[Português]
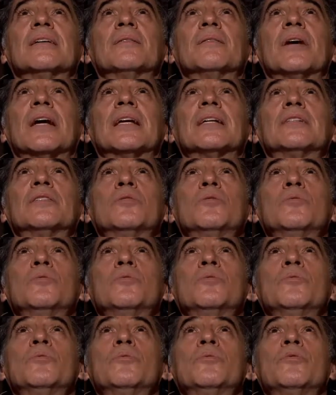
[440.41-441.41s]
parece
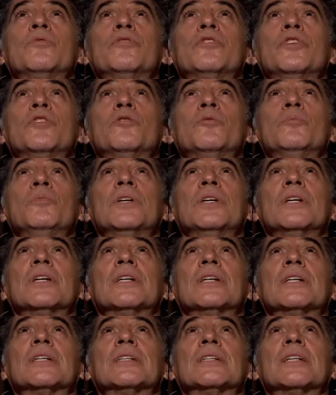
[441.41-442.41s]
um filme,
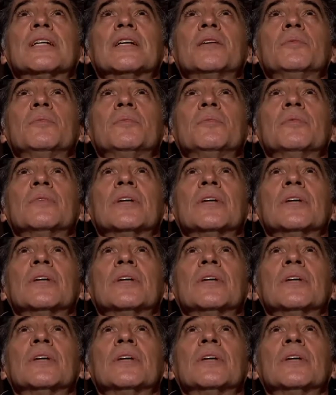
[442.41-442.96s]
assim,